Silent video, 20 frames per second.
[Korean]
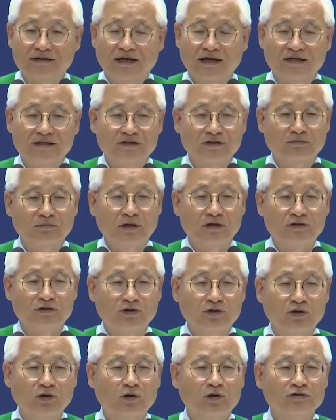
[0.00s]
난 정말
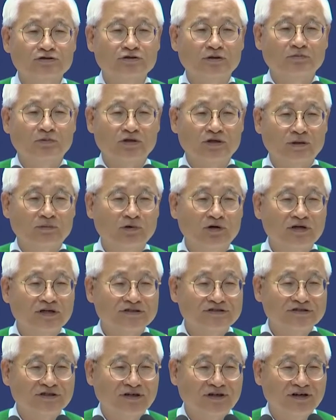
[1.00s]
더러워서 못해
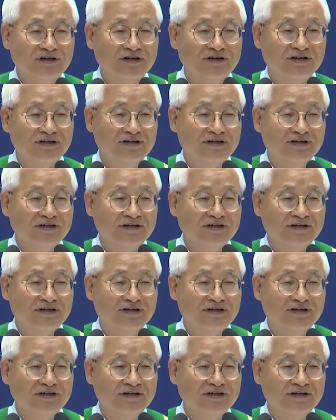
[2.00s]
먹겠어.